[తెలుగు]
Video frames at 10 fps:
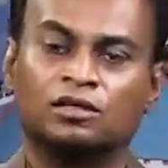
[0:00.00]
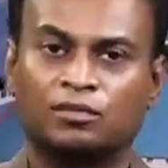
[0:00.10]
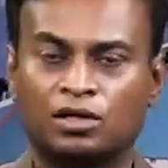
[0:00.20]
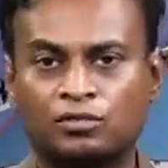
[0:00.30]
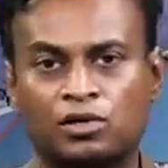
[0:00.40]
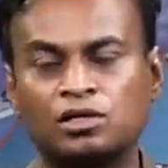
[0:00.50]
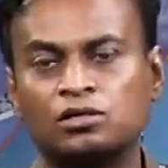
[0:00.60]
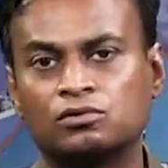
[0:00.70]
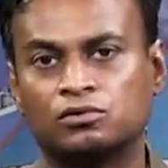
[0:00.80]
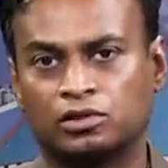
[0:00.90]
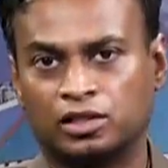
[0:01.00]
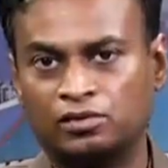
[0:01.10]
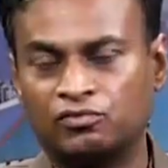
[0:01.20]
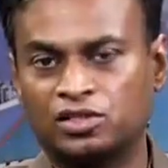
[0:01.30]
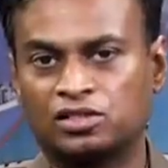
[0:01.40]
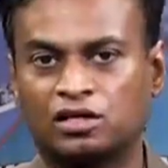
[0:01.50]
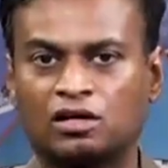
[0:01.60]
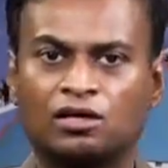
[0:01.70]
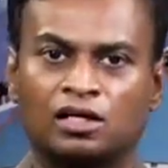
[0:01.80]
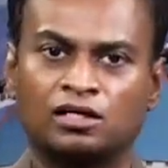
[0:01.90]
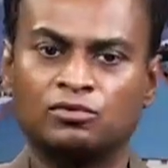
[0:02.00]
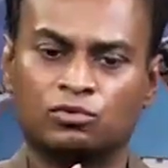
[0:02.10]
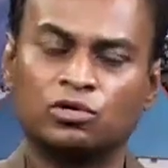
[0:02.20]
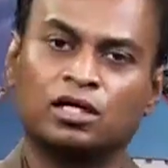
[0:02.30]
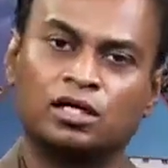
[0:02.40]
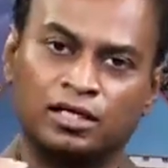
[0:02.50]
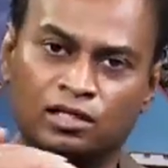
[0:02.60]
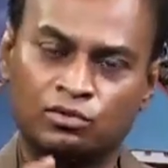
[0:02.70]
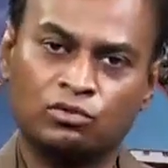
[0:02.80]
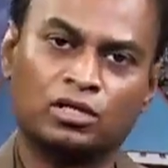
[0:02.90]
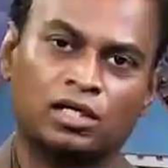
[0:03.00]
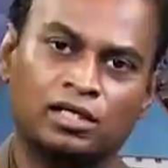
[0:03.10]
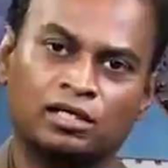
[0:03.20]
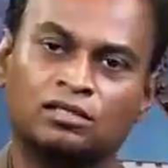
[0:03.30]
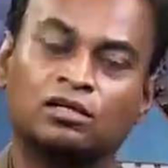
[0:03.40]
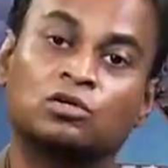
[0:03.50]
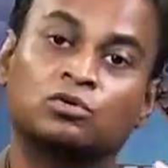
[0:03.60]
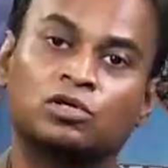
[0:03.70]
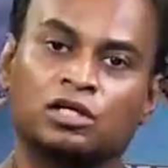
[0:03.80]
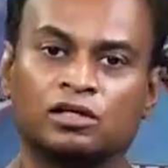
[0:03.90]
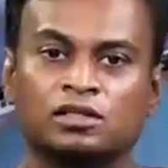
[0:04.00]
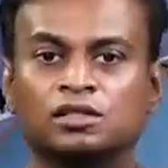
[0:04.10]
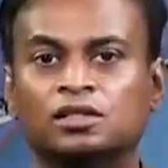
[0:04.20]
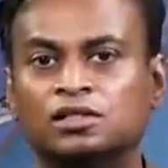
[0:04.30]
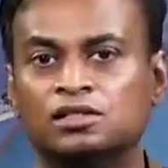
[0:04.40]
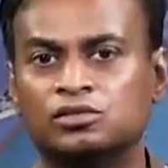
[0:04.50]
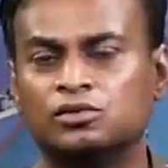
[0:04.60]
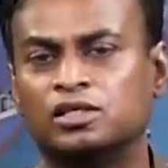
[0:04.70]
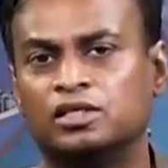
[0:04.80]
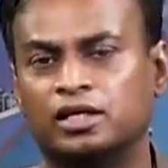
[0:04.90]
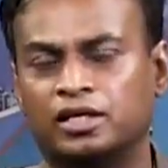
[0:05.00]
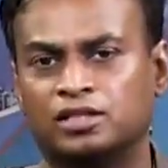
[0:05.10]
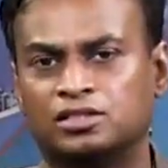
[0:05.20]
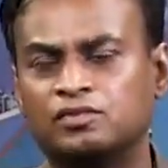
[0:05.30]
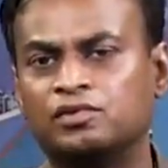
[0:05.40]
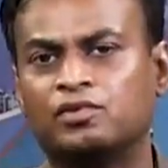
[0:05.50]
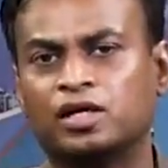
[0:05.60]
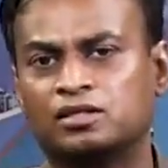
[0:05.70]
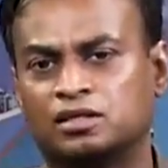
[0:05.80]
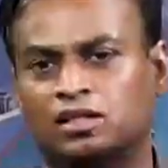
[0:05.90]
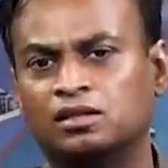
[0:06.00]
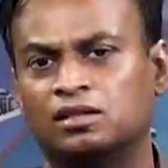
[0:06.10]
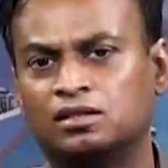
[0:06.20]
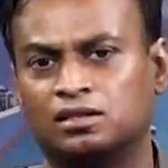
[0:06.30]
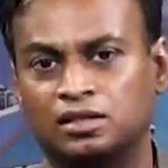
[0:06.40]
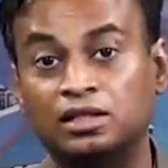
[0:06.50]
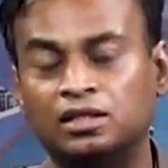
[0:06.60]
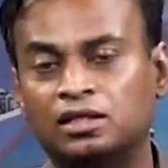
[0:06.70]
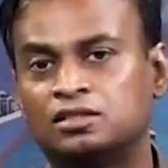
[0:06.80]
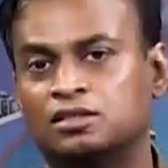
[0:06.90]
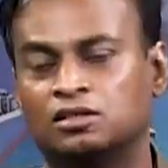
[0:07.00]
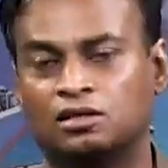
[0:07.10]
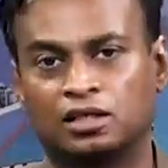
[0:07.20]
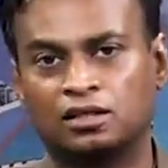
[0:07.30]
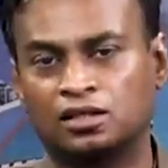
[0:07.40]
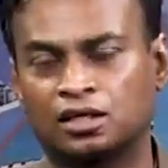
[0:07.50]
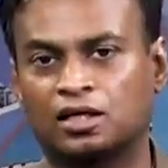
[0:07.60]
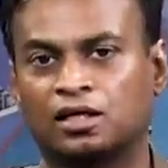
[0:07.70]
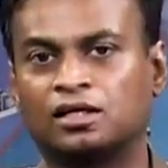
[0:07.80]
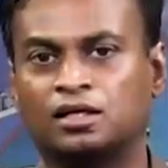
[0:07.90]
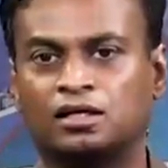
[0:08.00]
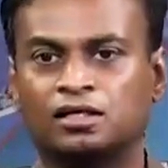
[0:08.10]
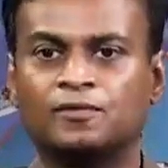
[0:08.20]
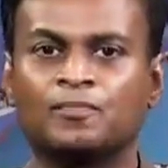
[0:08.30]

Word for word: మన బాడీలోకి ఒక ఇన్ఫెక్షన్ రావాలంటే ఒక్కొక్క లేయర్ ఒక్కొక్క లేయర్ దాటుకొని రావాలి సో ఈ హెచ్ఐవి వైరస్ ఎంత ఇంటెలిజెంట్ ఆర్ ఎంత కన్నింగ్ అంటే